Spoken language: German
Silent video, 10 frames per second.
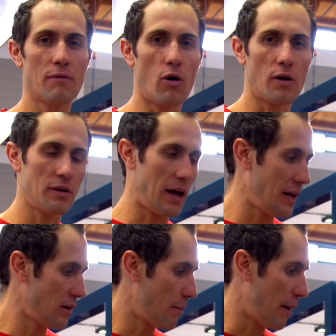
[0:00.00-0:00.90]
geworden, der
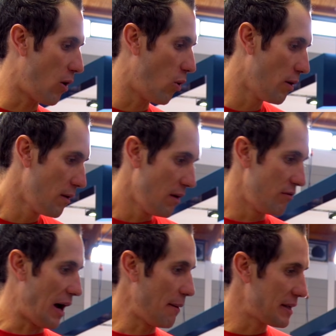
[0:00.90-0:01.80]
Hinterbau.
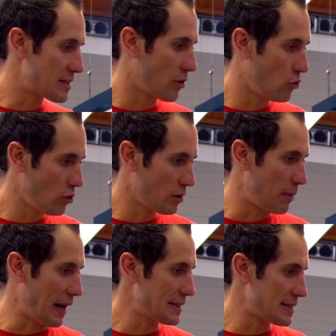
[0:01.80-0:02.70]
Wir haben jetzt genügend
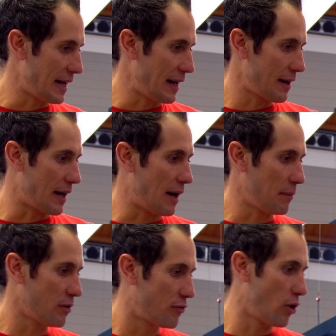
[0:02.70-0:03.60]
Platz in allen
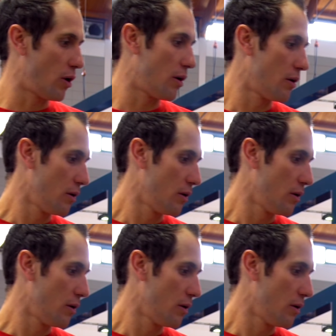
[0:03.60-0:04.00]
Rahmen für